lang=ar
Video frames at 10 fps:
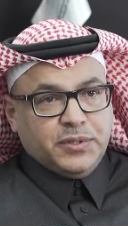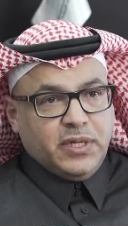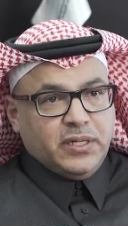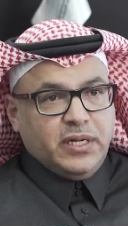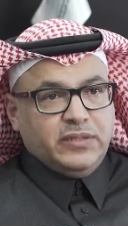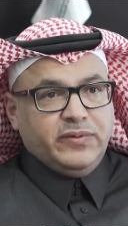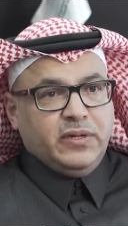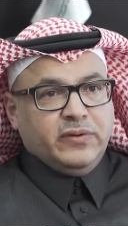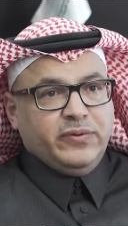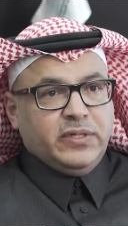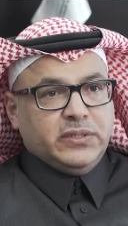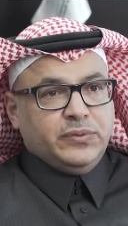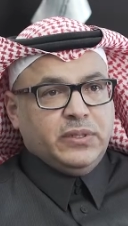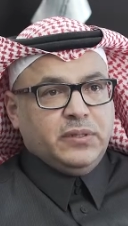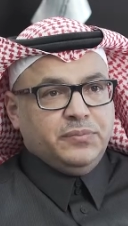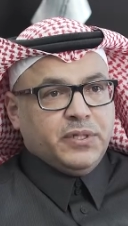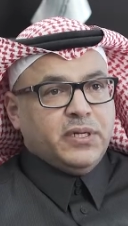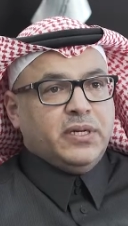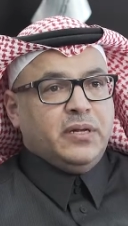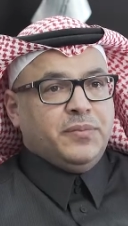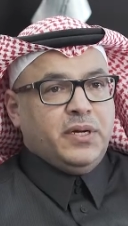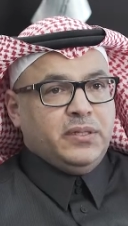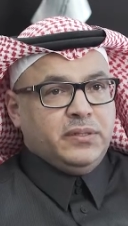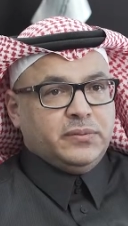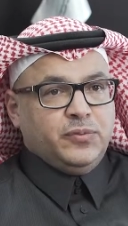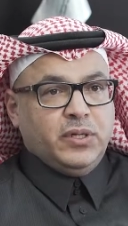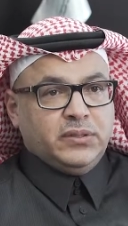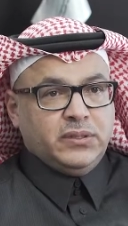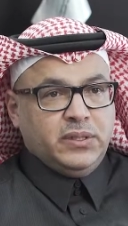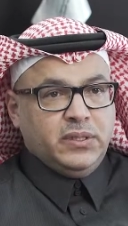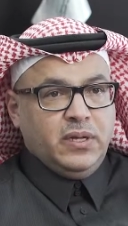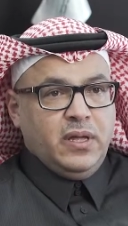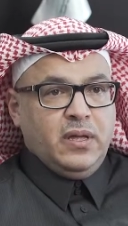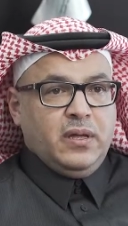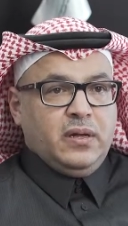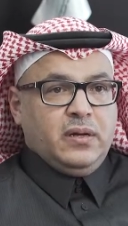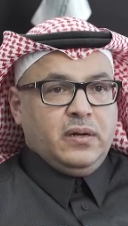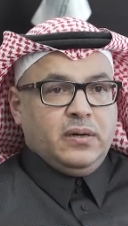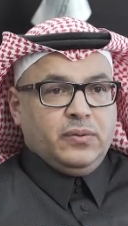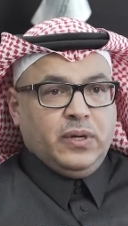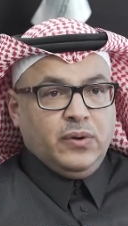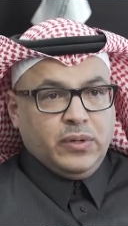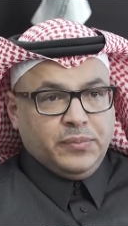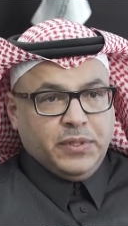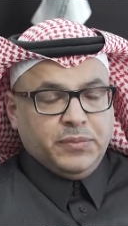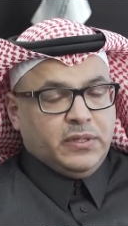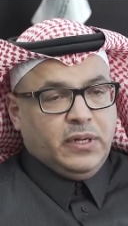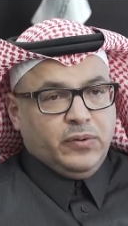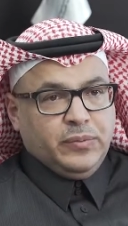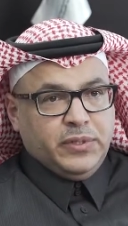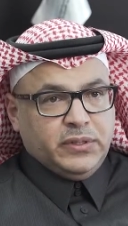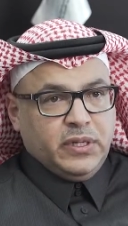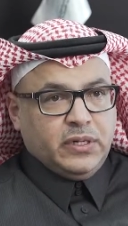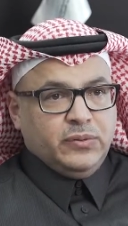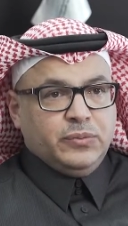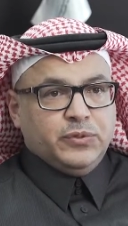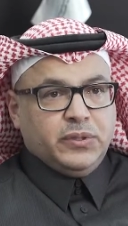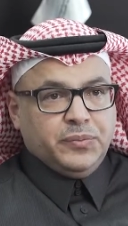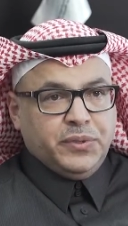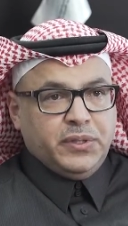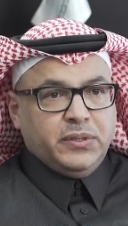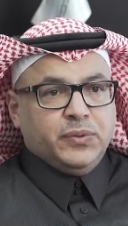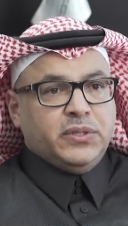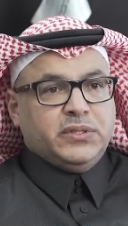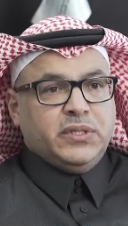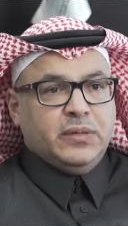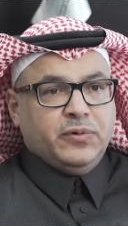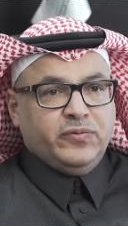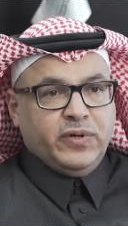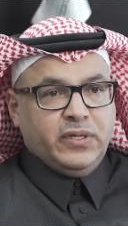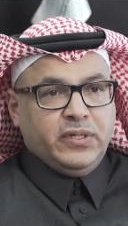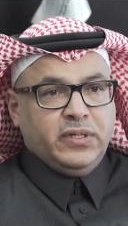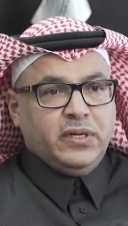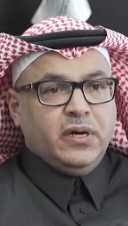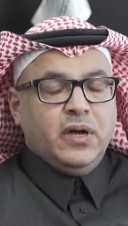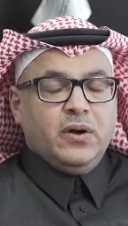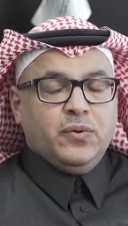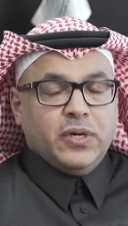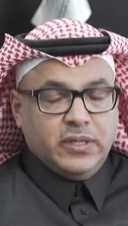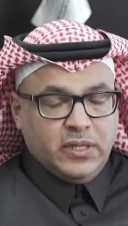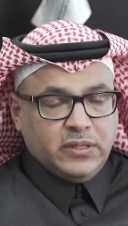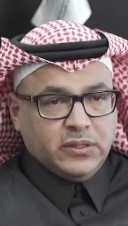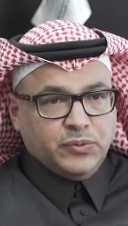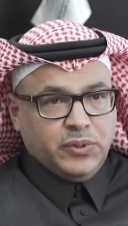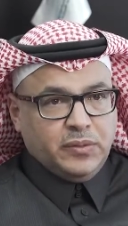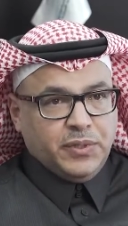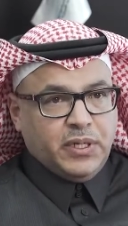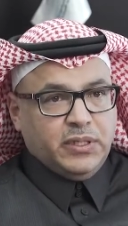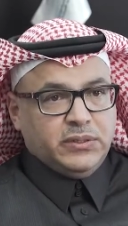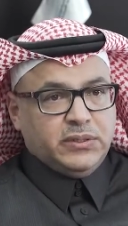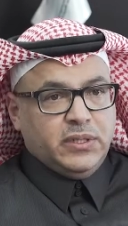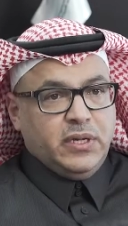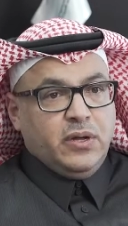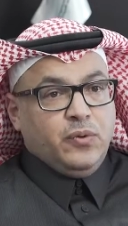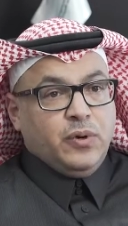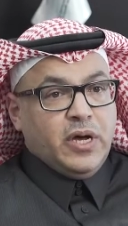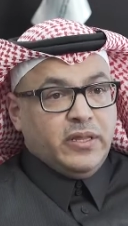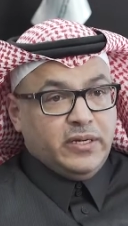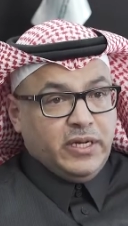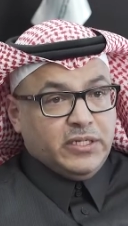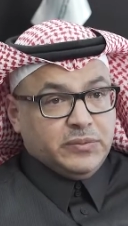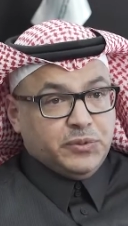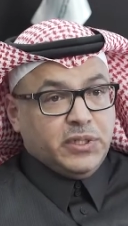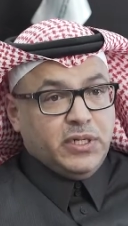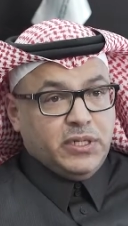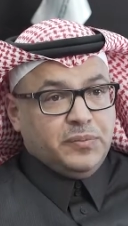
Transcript: مسار يهدف إلى رفع الجودة من خلال معايير محددة آه، وحوكمة مثل حوكم الإدارة والمدربين والاستدامة والفاعلية وكذلك تطوير المناهج وهذا ينعكس بشكل